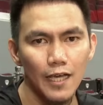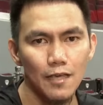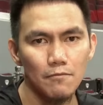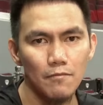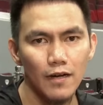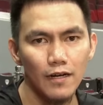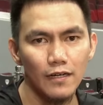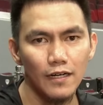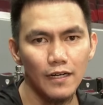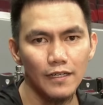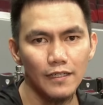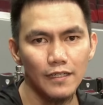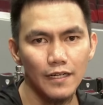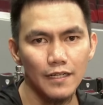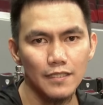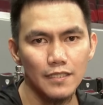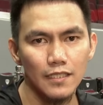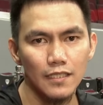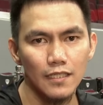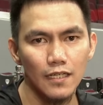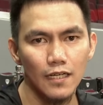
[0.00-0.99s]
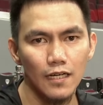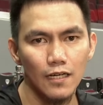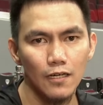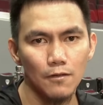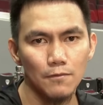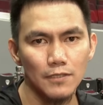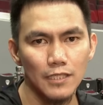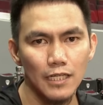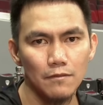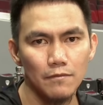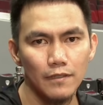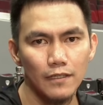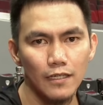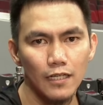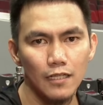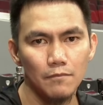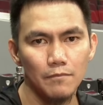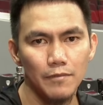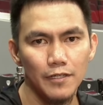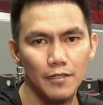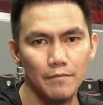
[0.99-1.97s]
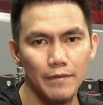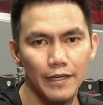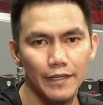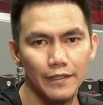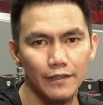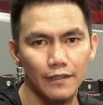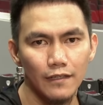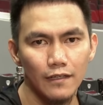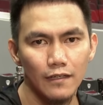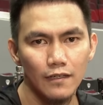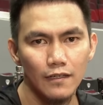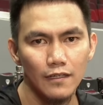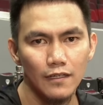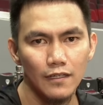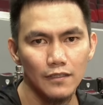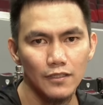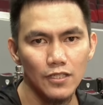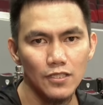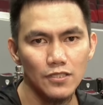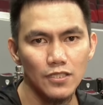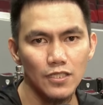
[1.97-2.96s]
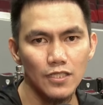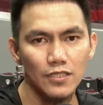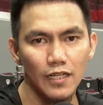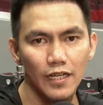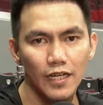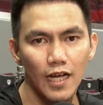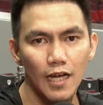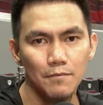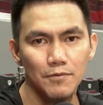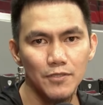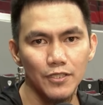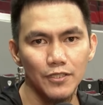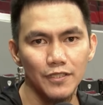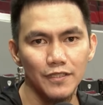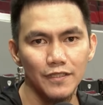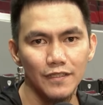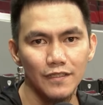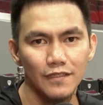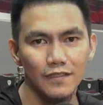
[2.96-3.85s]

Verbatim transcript: I'm R.R. Garcia of San Miguel Beerman. This is Recaption.